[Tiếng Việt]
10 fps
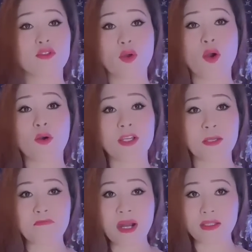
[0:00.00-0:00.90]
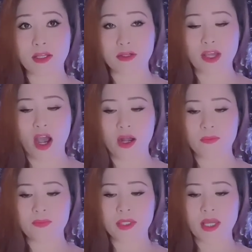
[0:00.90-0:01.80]
Tôi mất tự do
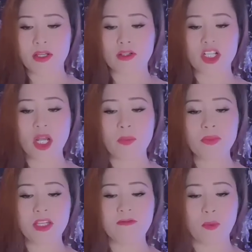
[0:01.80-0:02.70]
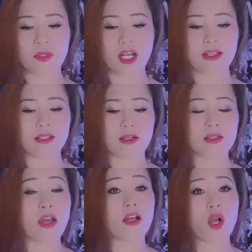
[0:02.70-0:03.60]
được sống dưới vùng trời tự
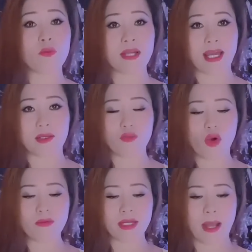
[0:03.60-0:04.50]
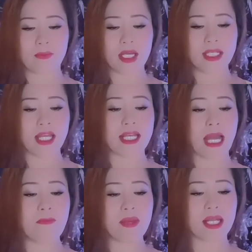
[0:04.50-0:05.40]
do không đầy 4 năm thì
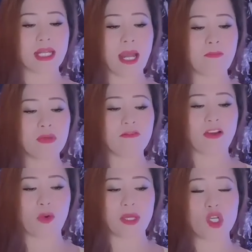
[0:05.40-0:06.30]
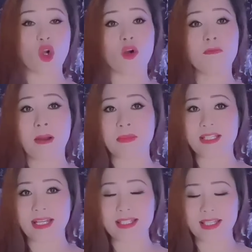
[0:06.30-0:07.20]
cả miền Nam bước vào biến cố 30
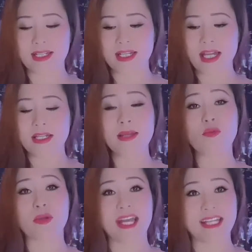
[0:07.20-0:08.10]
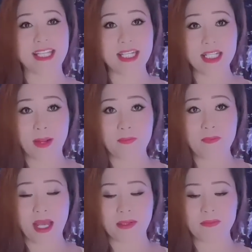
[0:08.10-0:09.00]
tháng 4 năm
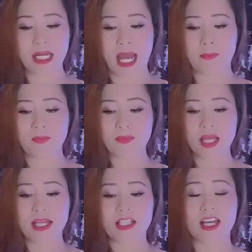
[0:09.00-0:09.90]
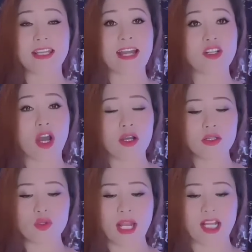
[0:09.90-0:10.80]
1975. Thời gian đó
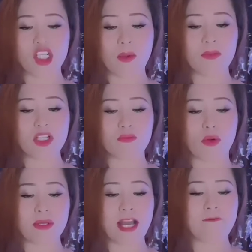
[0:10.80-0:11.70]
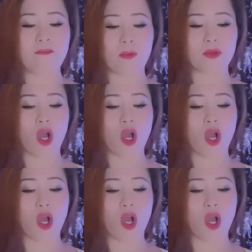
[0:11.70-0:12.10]
tôi đang sống trong một căn phòng